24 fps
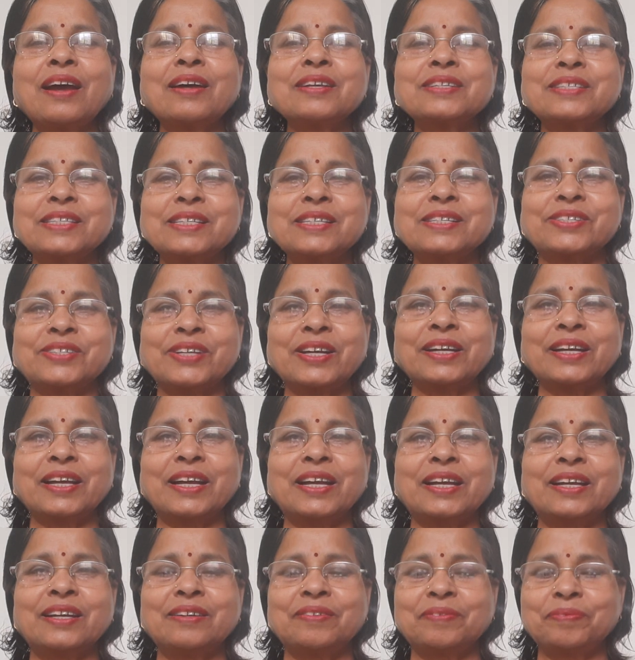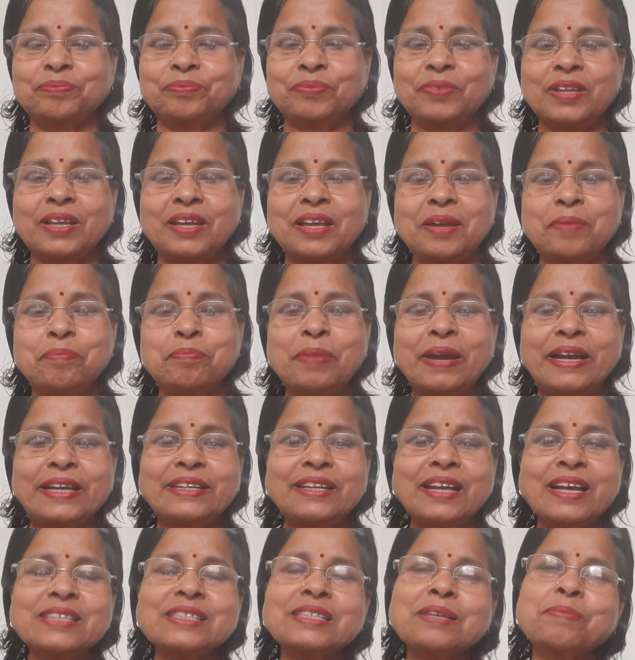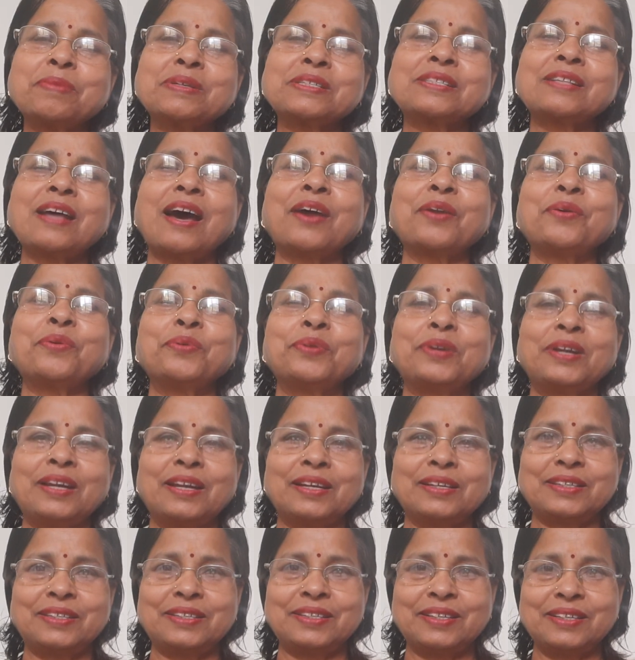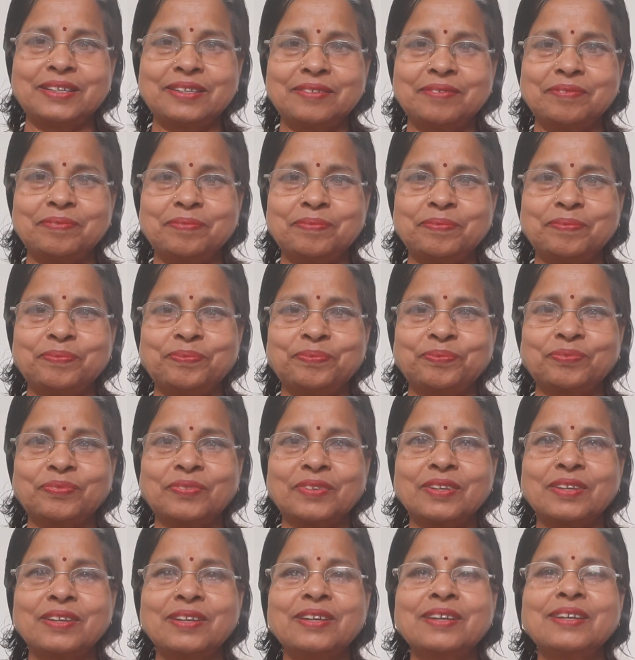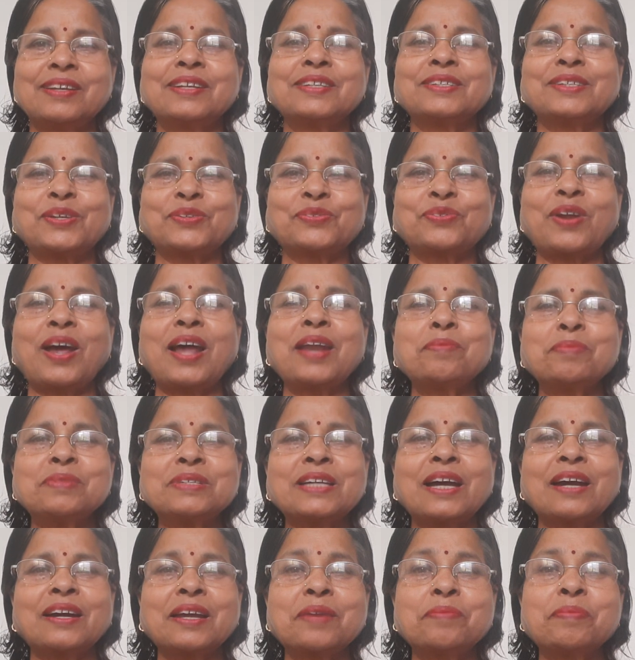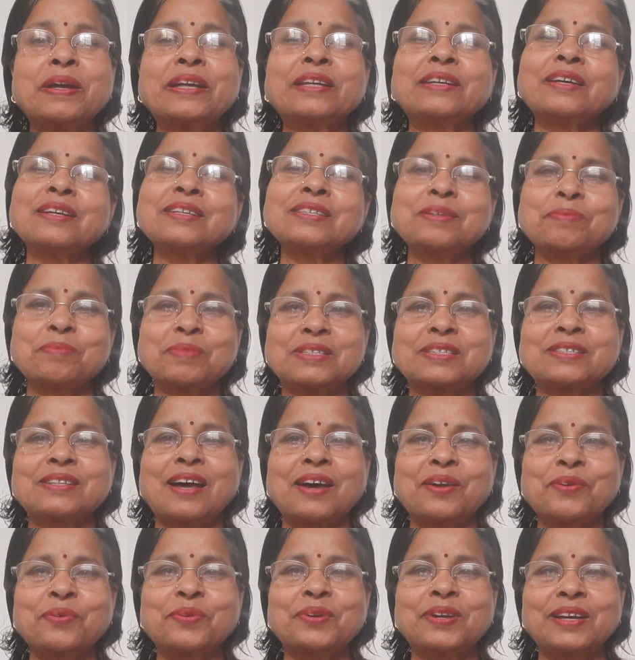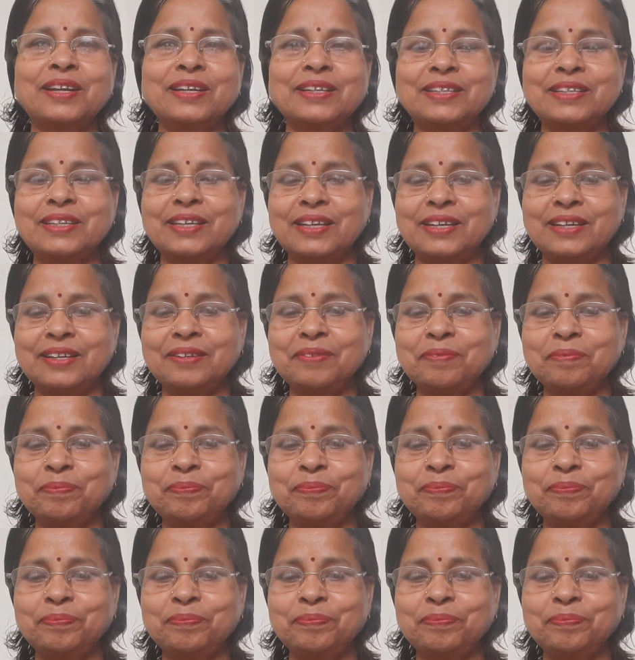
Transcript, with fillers: का शीर्षक है बेटियां समझदार होने लगी हैं ससुराल में जाकर बेटियां समझदार होने लगी हैं